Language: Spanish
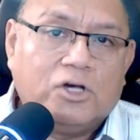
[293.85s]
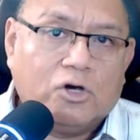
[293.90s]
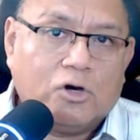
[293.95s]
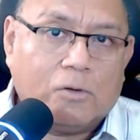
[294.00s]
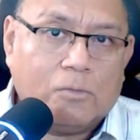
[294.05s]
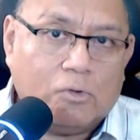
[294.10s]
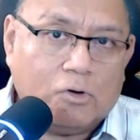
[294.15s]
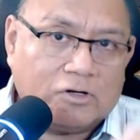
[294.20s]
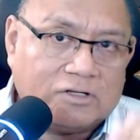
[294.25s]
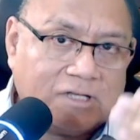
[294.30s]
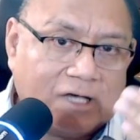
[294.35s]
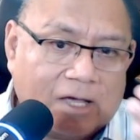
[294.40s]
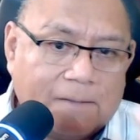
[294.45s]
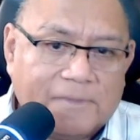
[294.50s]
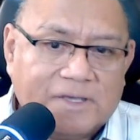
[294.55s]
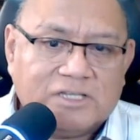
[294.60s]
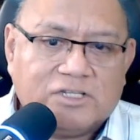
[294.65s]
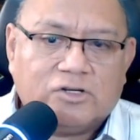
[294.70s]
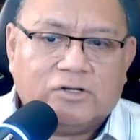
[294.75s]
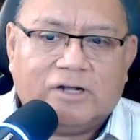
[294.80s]
como lo estaba
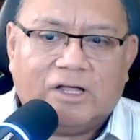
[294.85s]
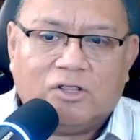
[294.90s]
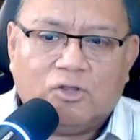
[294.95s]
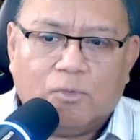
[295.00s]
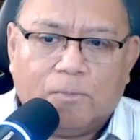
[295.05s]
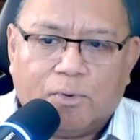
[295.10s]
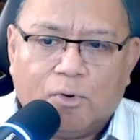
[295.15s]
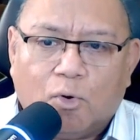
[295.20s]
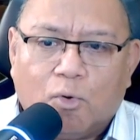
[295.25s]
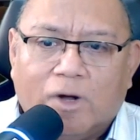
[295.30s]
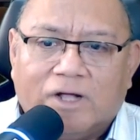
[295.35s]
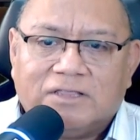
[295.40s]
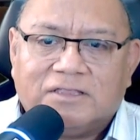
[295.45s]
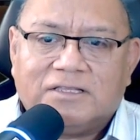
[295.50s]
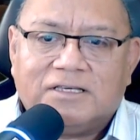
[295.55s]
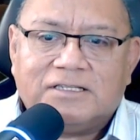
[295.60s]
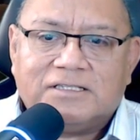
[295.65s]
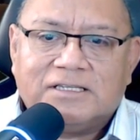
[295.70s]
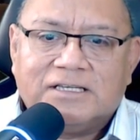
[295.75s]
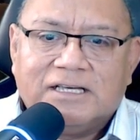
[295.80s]
mencionando un poco
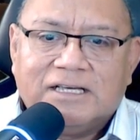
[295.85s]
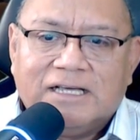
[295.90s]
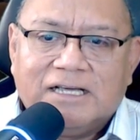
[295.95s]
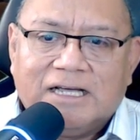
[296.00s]
antes,